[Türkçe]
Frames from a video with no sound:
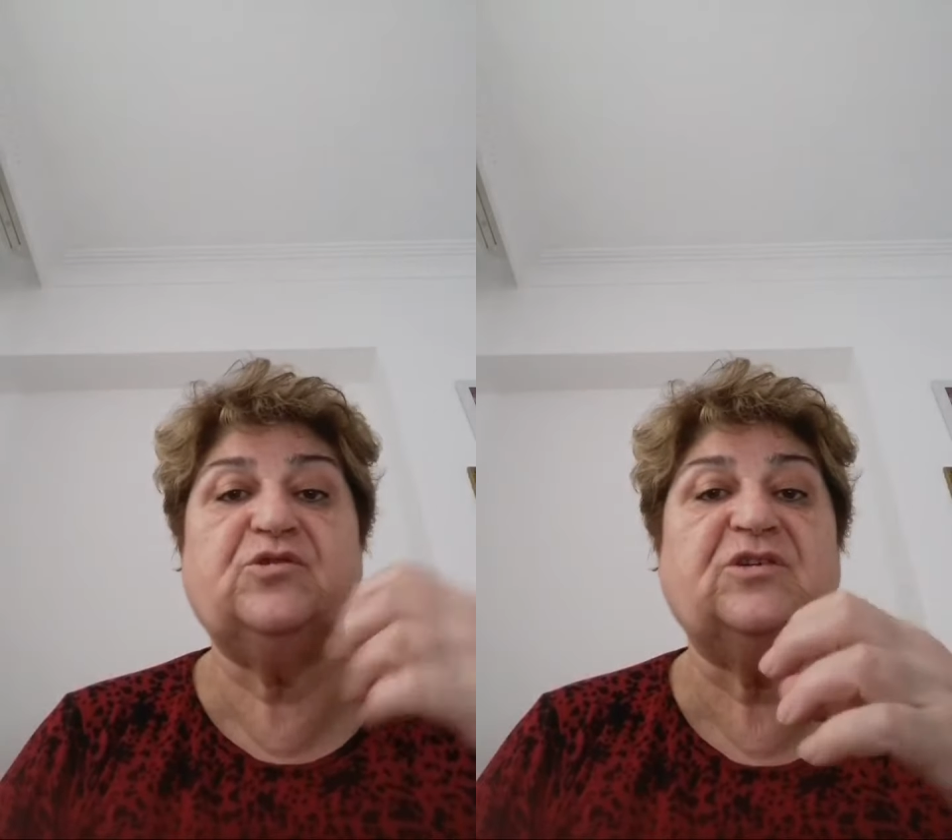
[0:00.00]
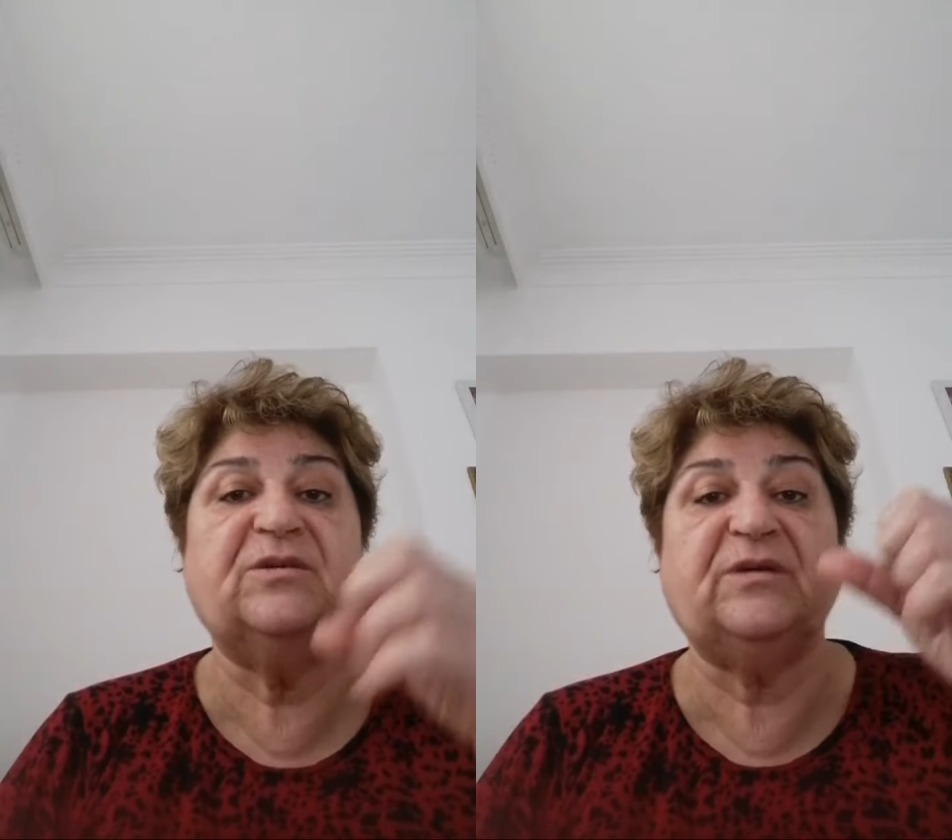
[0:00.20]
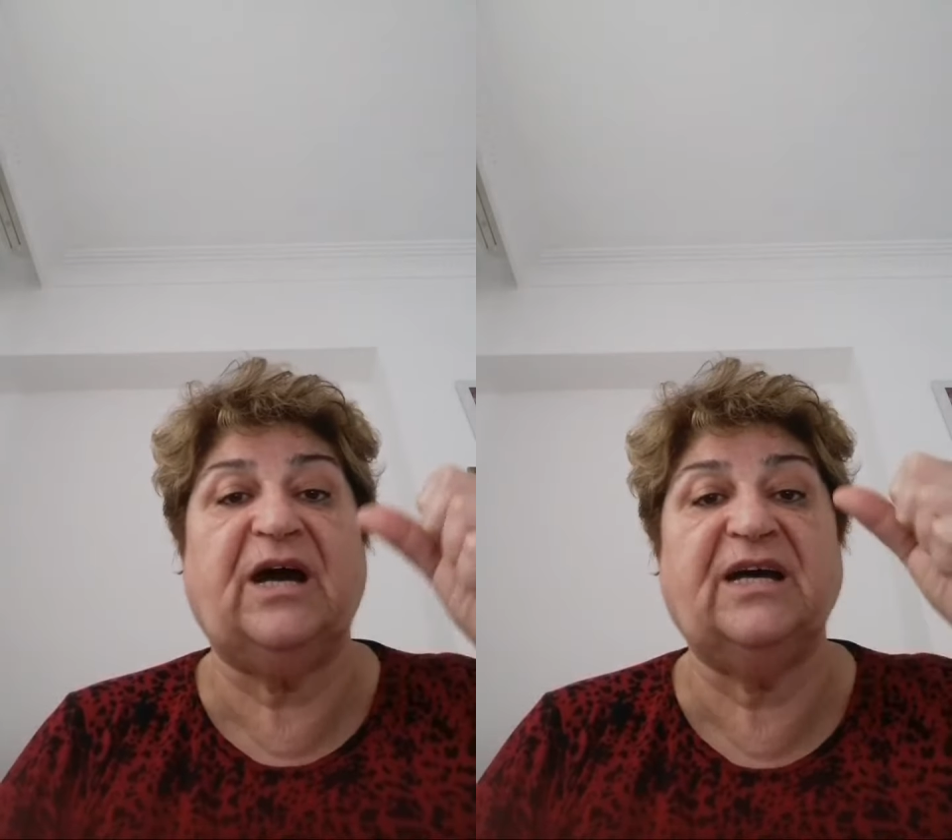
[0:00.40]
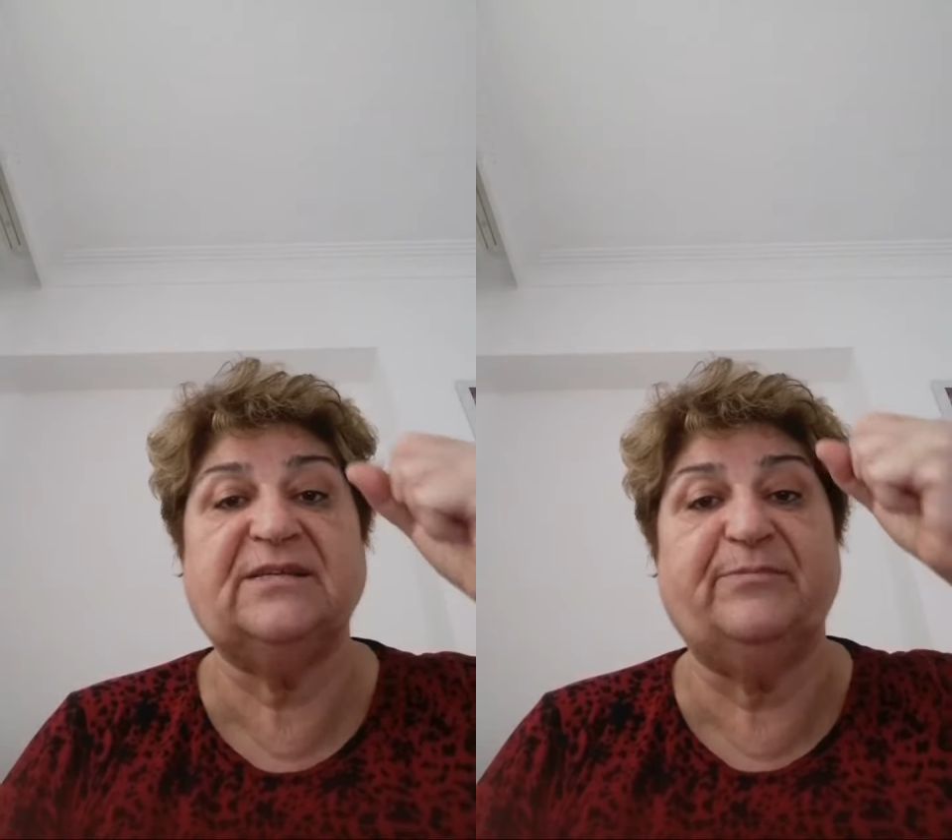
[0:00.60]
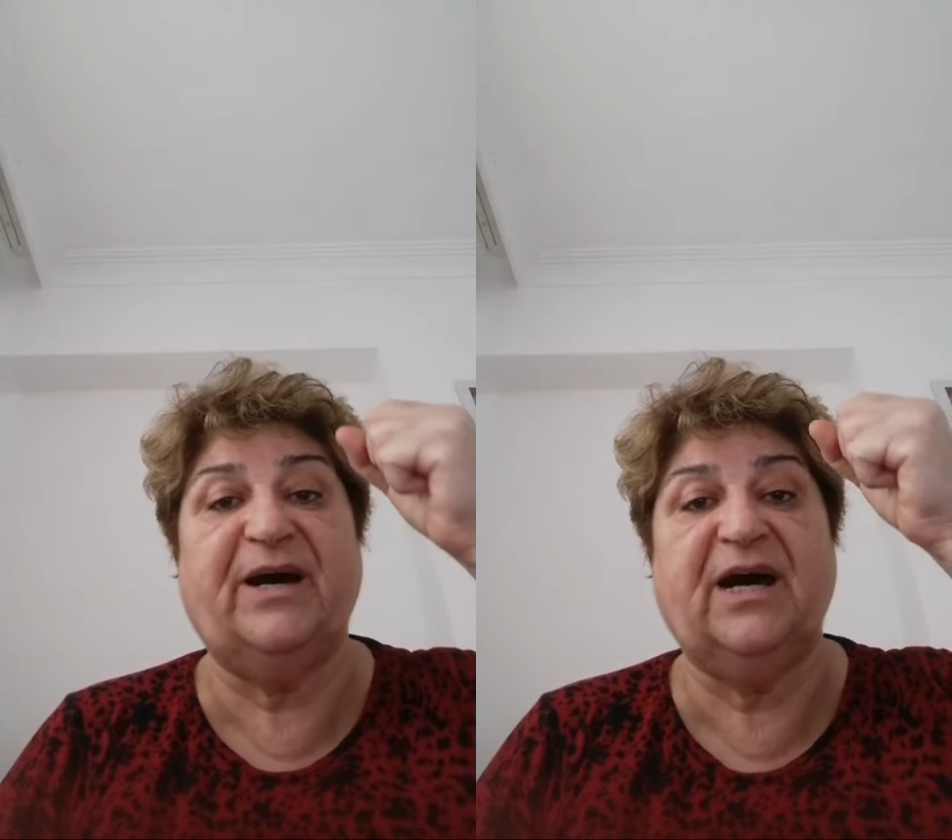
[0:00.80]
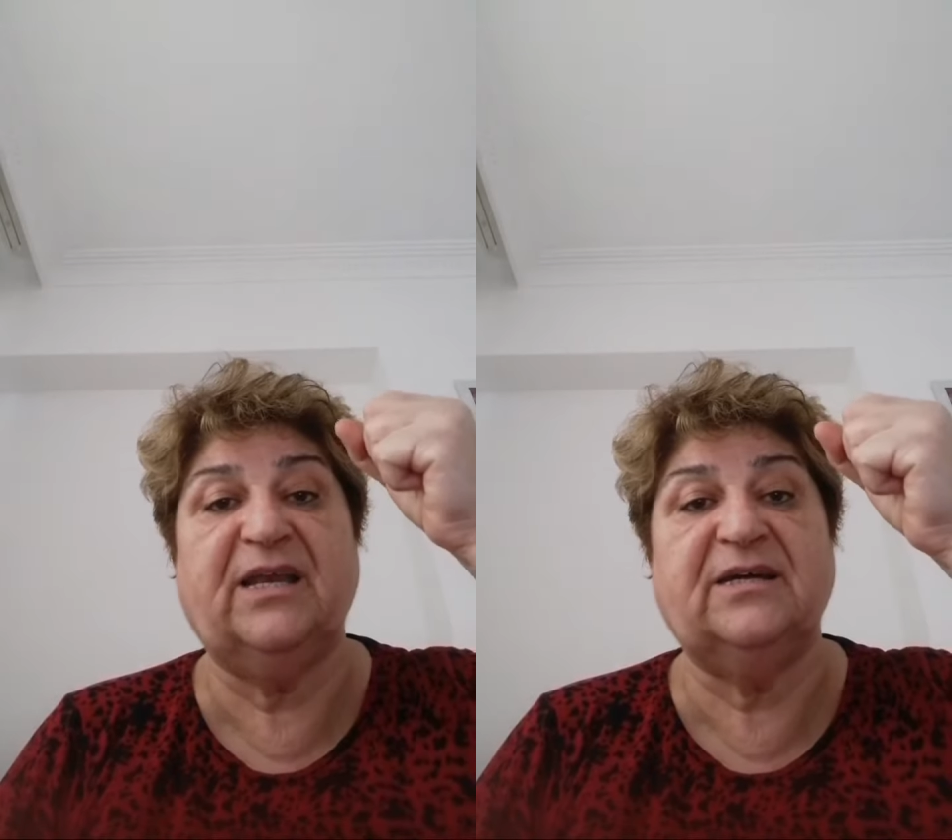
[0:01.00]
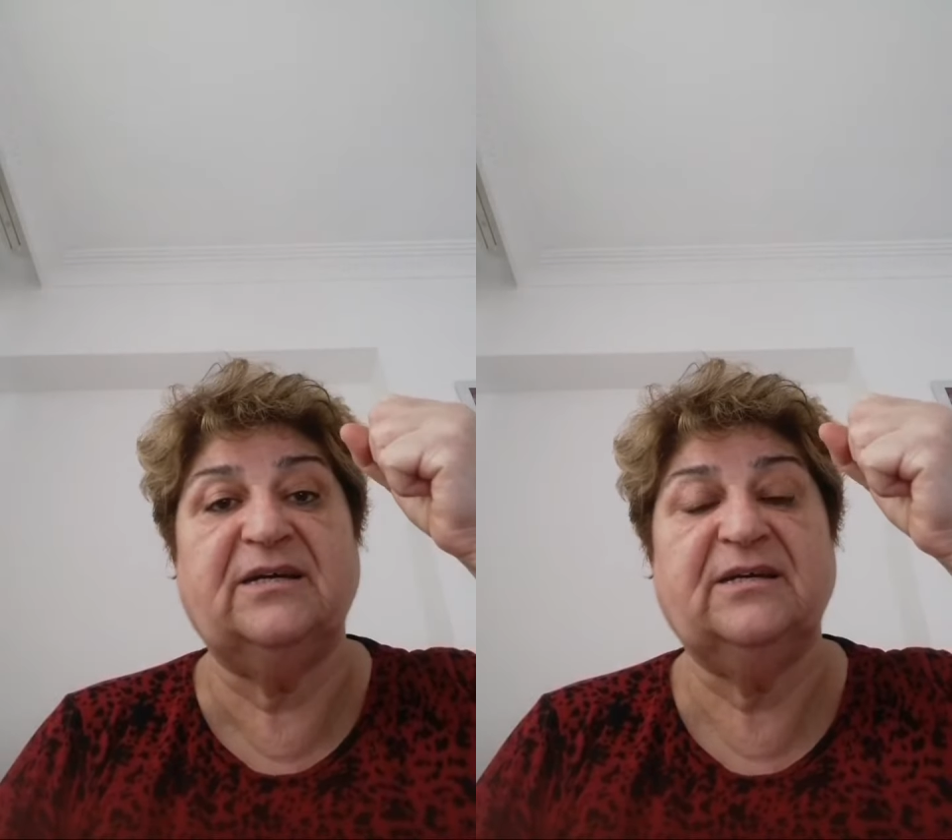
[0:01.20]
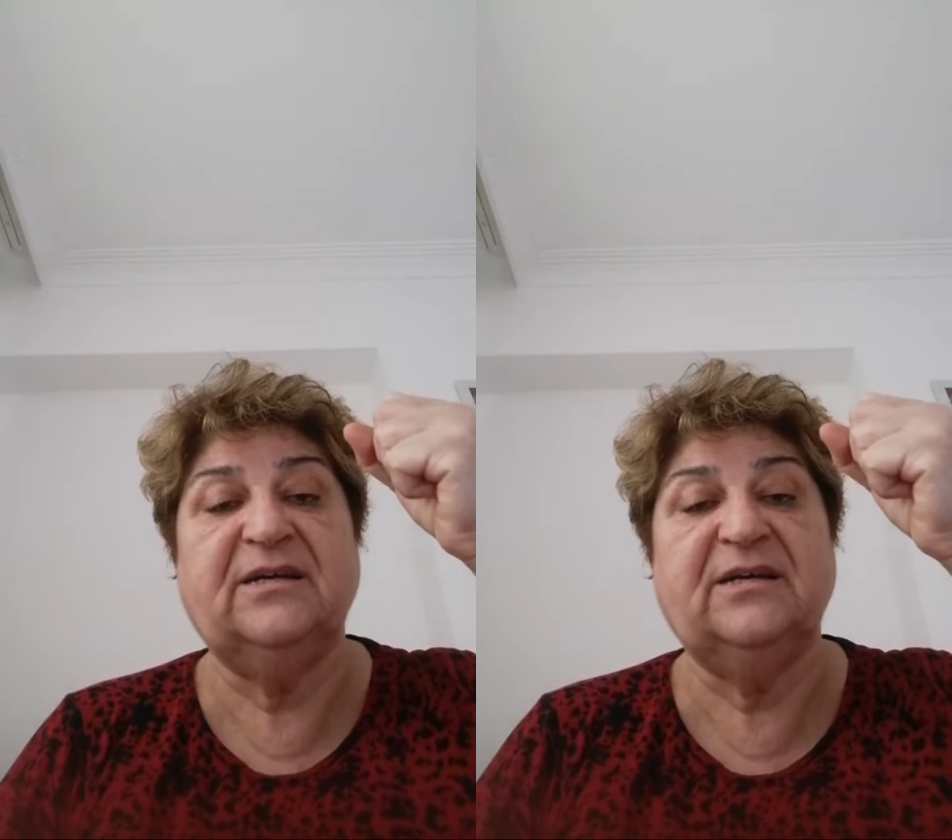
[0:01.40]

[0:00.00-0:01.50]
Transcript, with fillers: çünkü ağzın bağlı.